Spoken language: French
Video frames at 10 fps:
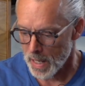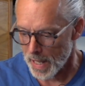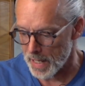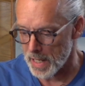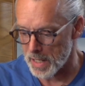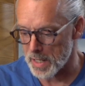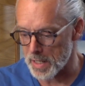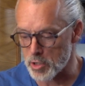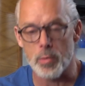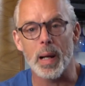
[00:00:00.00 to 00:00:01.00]
Eh,
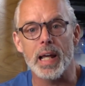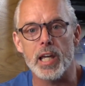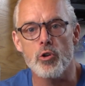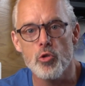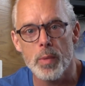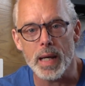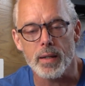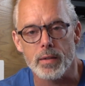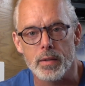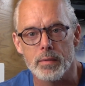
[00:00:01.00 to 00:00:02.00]
euh, j'ai parlé avec un humain,
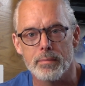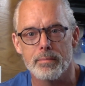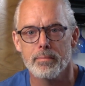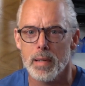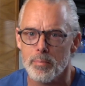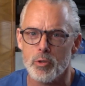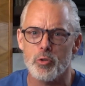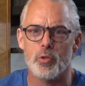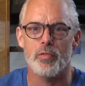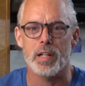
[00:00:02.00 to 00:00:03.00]
mais pas
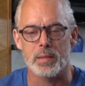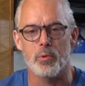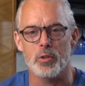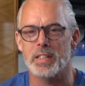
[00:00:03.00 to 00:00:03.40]
sur Facebook,